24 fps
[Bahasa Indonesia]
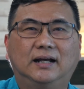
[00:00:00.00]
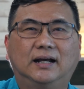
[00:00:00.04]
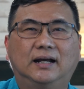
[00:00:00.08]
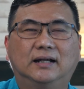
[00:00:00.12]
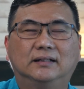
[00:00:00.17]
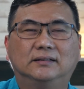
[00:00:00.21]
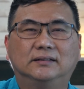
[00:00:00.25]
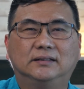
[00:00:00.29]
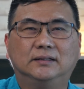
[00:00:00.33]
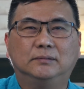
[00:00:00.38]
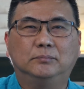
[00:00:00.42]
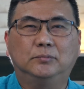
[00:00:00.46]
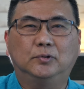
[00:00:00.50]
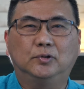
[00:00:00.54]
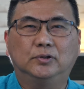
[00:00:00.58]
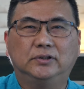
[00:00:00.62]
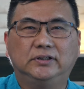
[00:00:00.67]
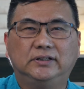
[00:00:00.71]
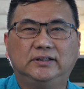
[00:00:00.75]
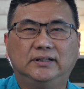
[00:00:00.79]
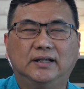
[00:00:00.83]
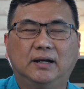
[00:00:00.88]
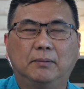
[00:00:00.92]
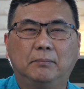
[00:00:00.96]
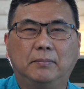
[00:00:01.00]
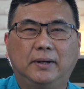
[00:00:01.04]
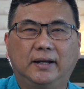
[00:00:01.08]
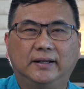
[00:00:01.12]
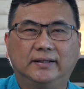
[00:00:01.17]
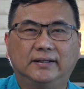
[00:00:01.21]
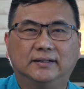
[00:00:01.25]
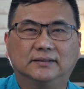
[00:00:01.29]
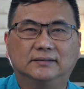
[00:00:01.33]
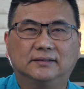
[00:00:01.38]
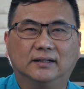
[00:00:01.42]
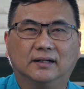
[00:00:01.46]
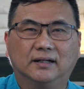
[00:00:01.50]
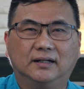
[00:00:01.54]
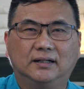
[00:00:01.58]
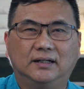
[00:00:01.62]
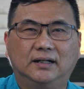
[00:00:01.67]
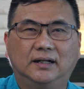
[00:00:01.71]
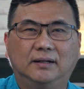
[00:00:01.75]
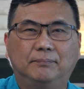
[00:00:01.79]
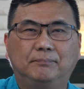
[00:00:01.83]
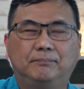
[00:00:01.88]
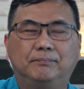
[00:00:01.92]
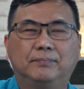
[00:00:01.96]
antibodi yang baik
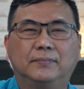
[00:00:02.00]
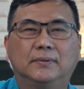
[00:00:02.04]
terhadap